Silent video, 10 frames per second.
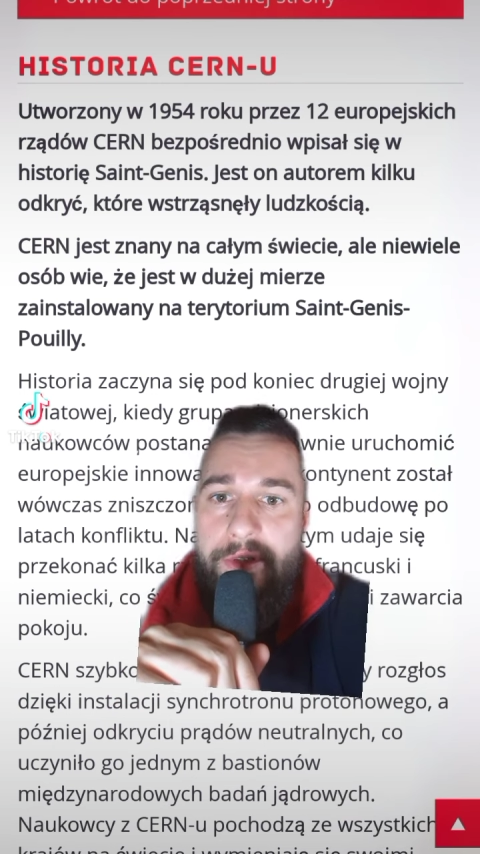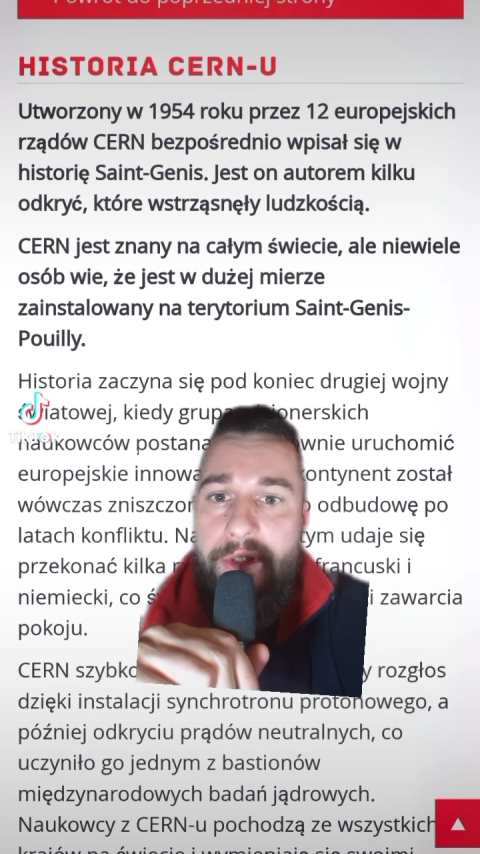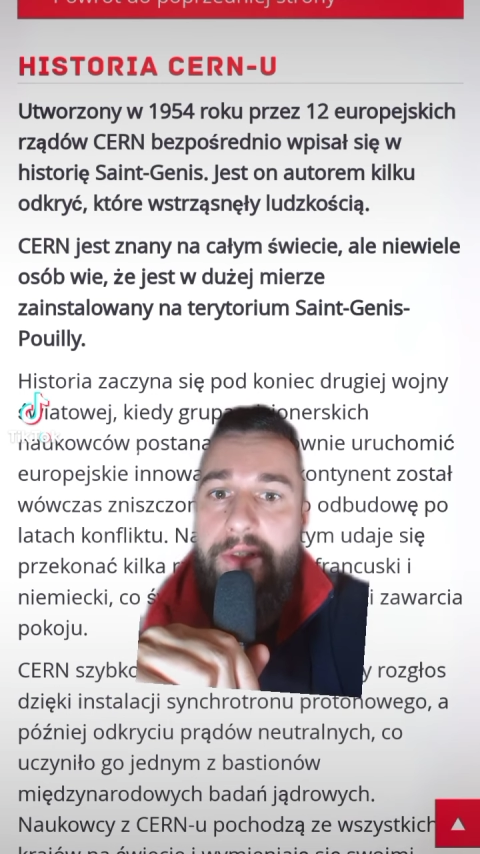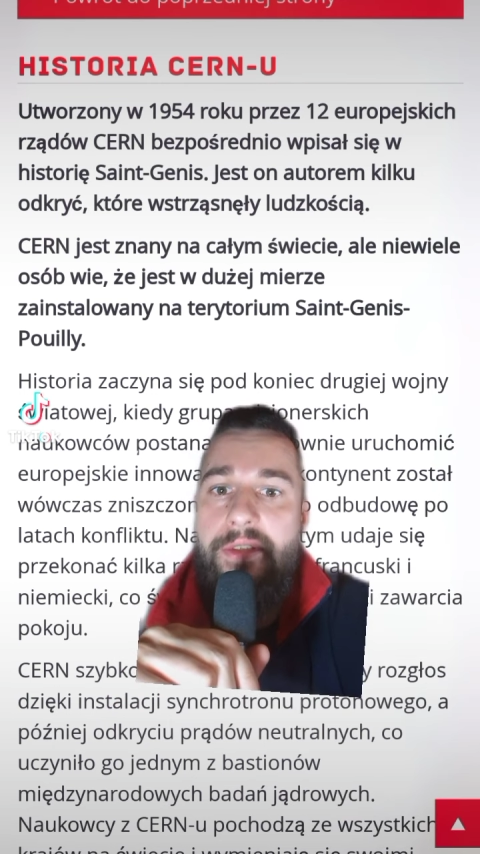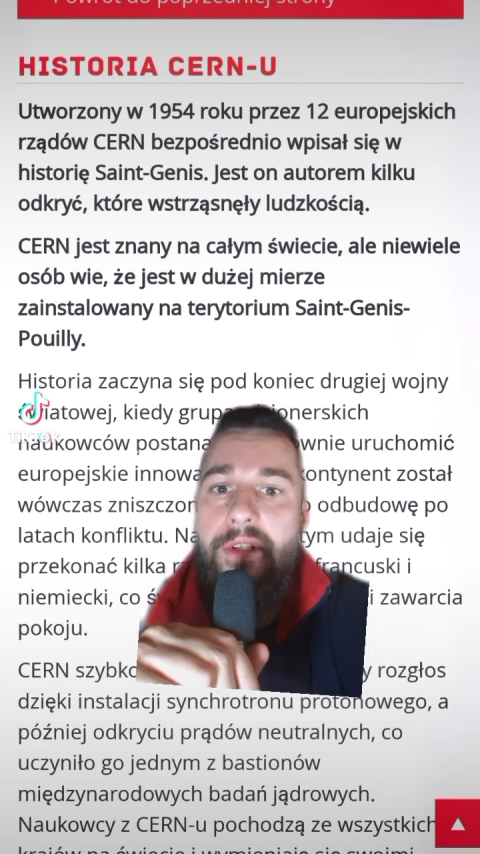
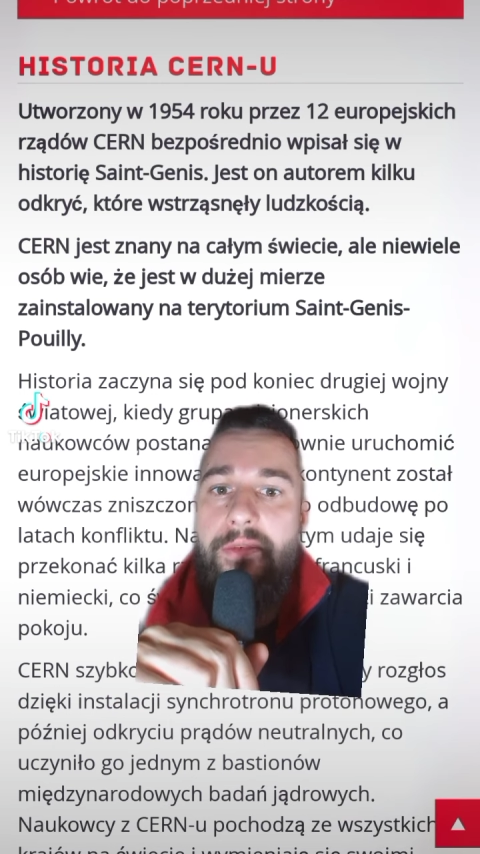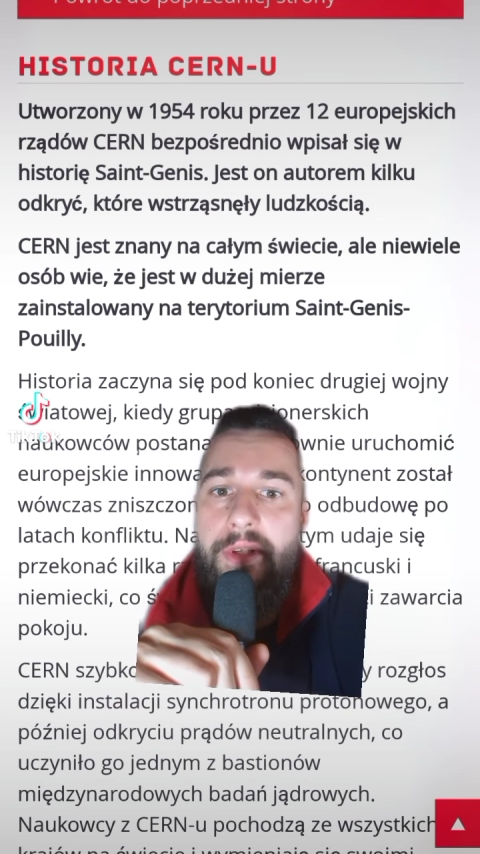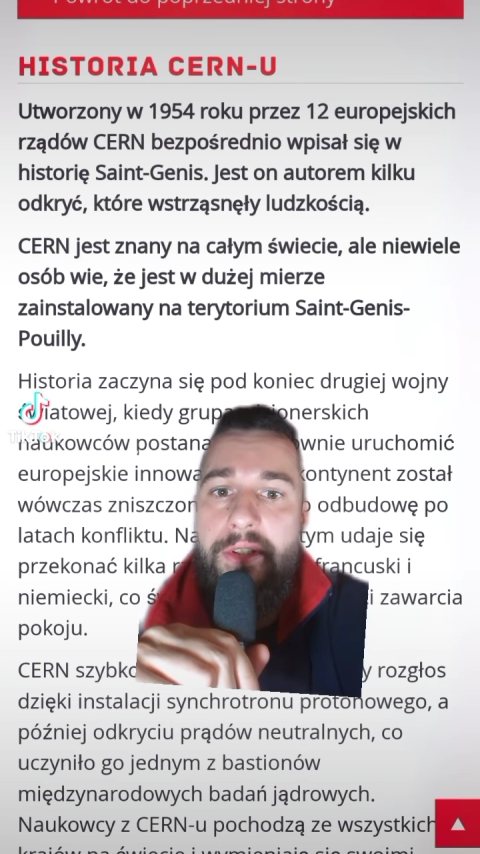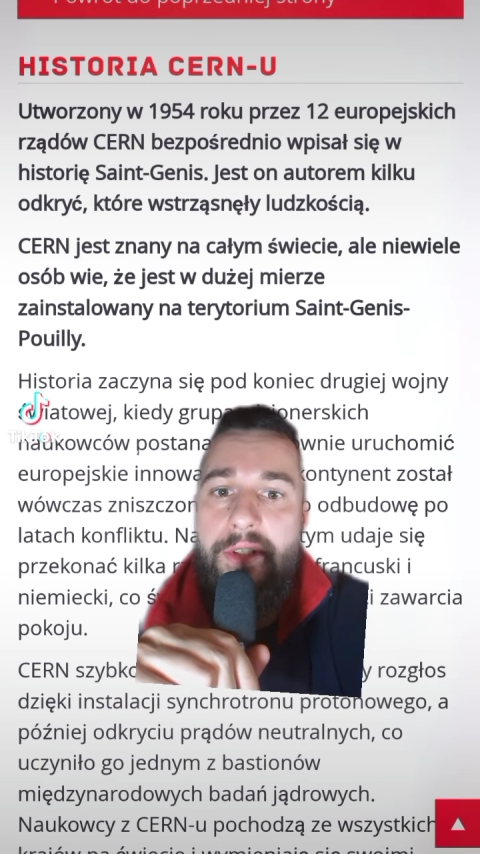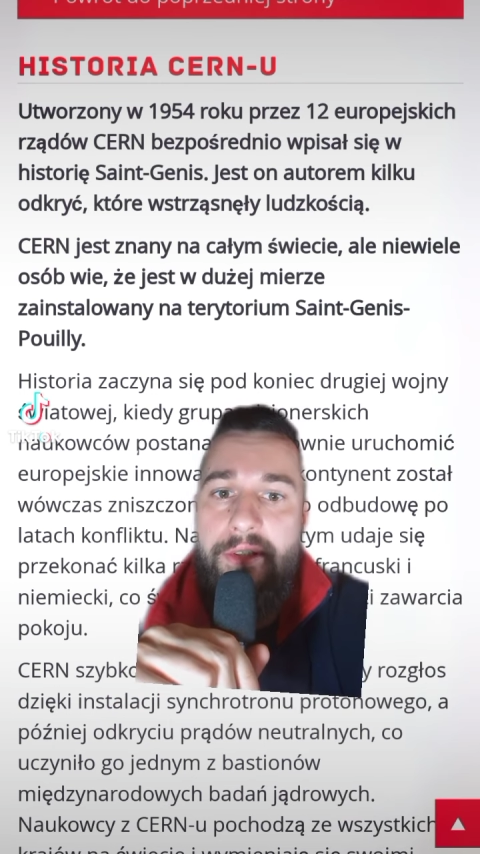
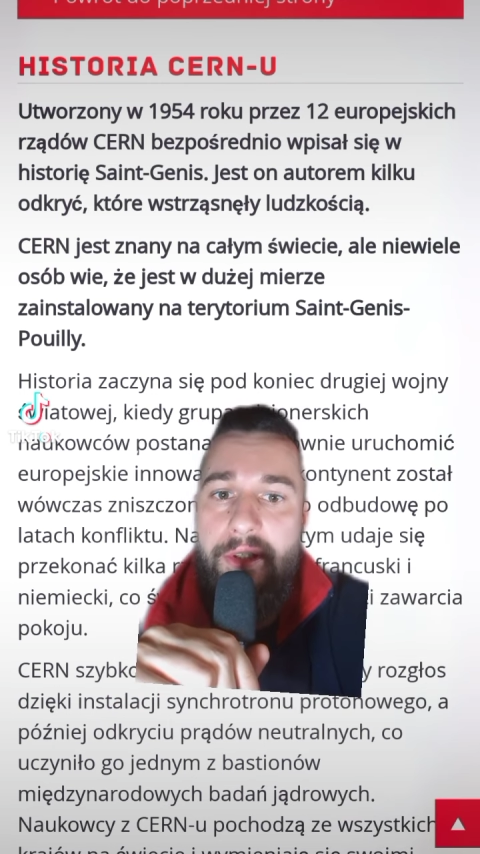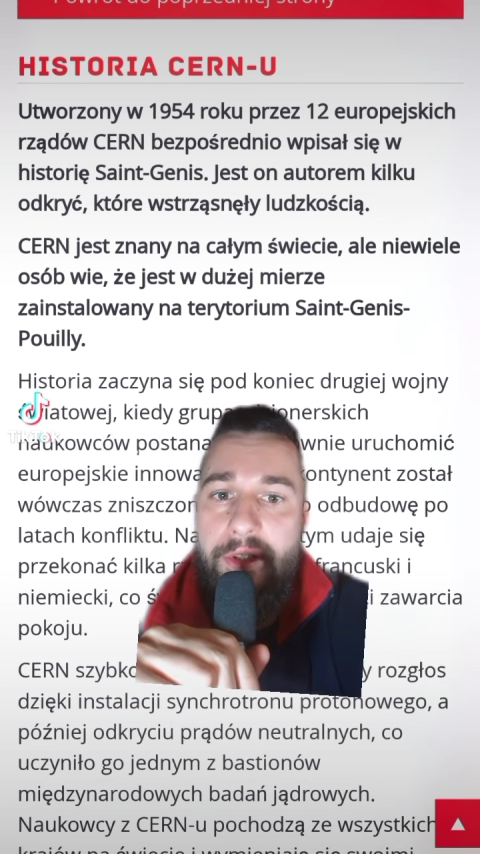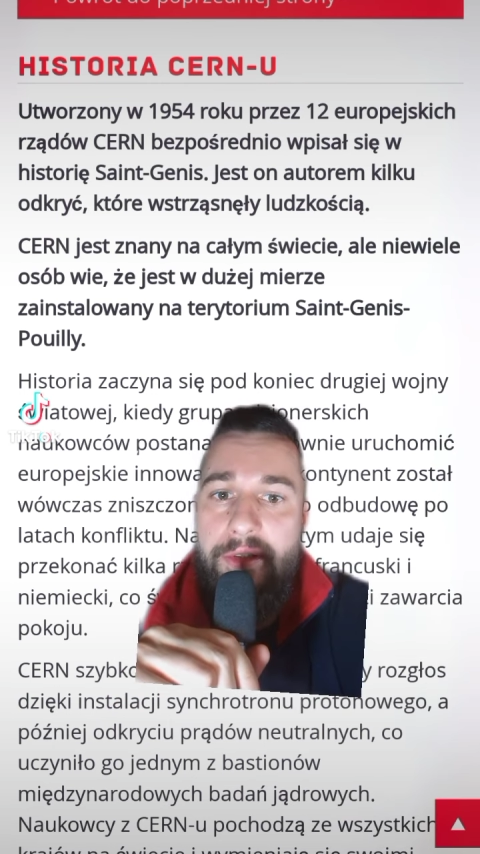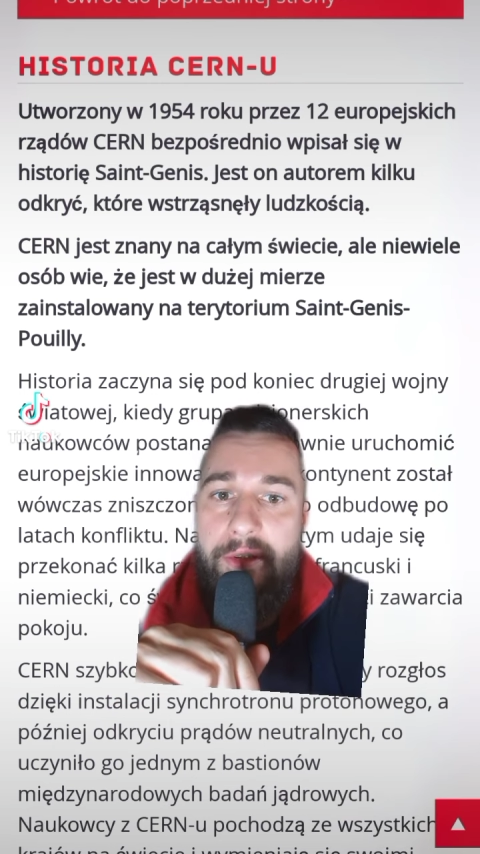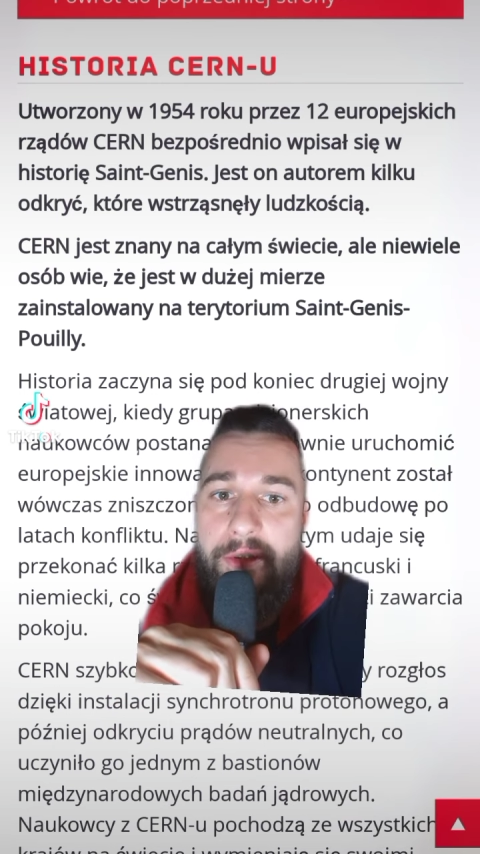zainstalowany na
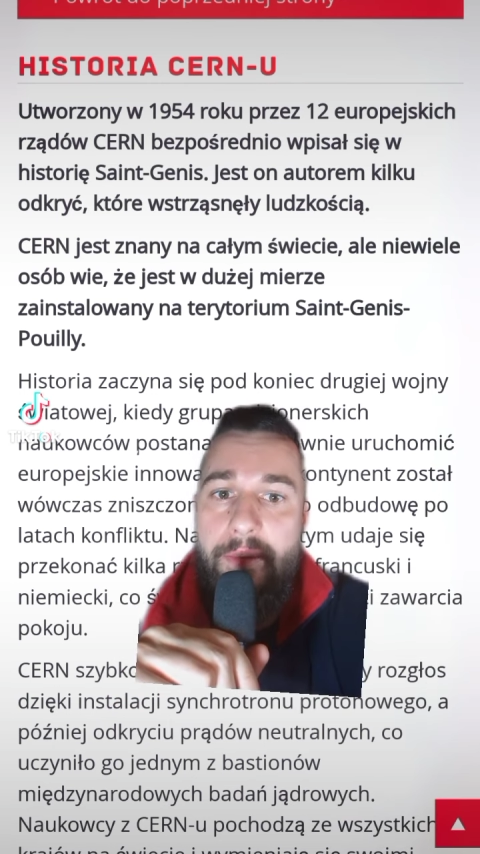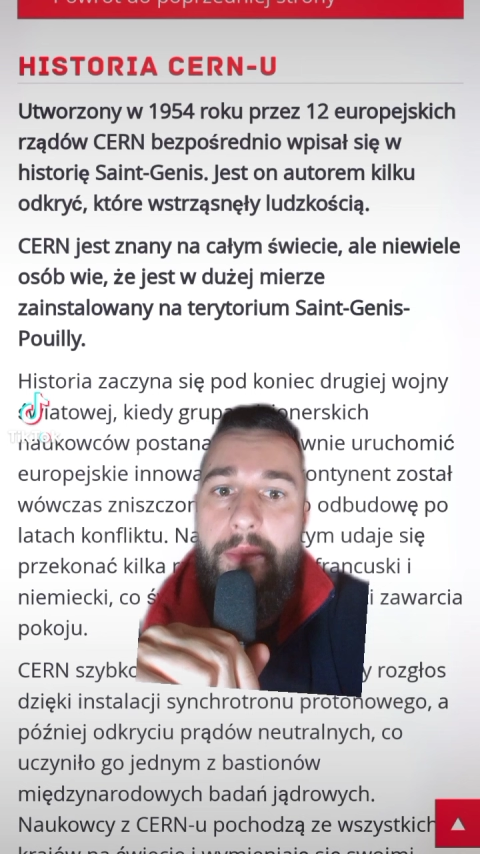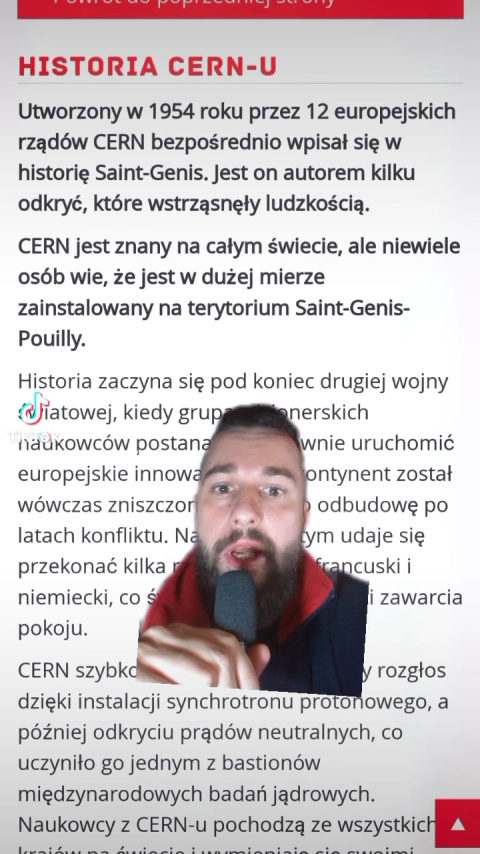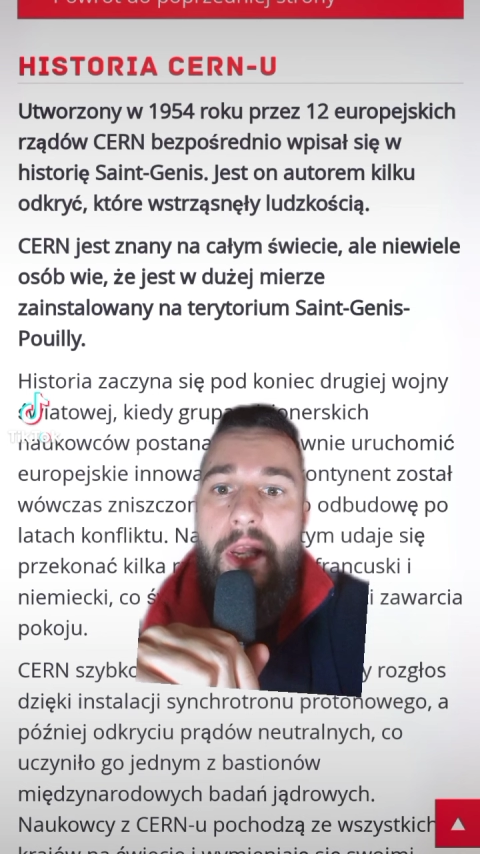terytorium